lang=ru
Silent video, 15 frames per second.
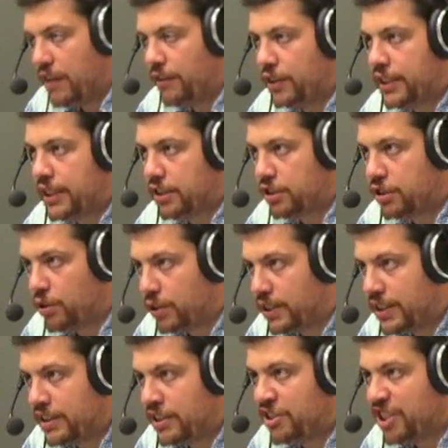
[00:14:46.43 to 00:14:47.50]
Вот эти 100
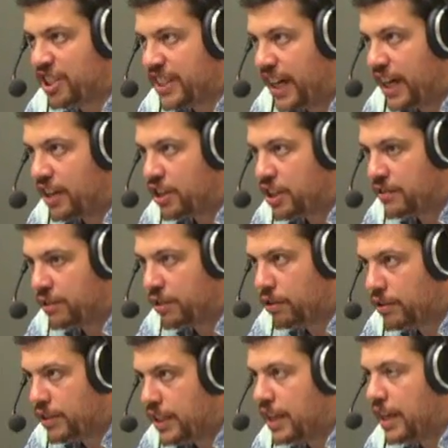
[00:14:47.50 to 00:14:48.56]
тысяч реальных живых
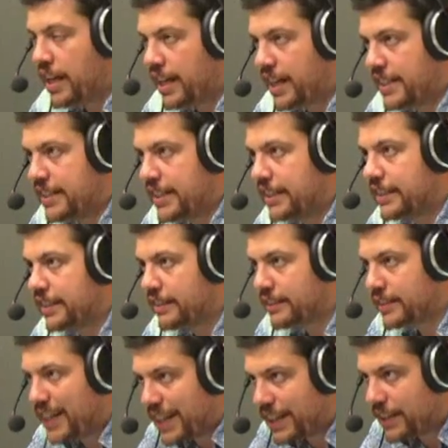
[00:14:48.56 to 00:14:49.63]
людей хотят
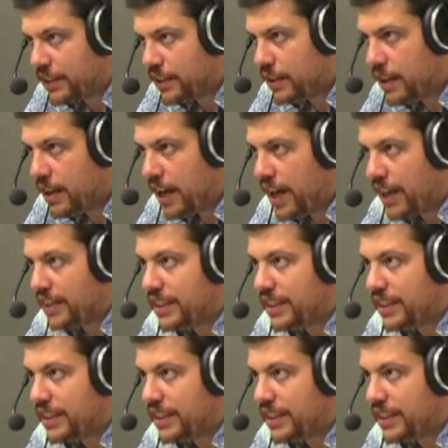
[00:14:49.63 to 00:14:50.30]
так – Угу.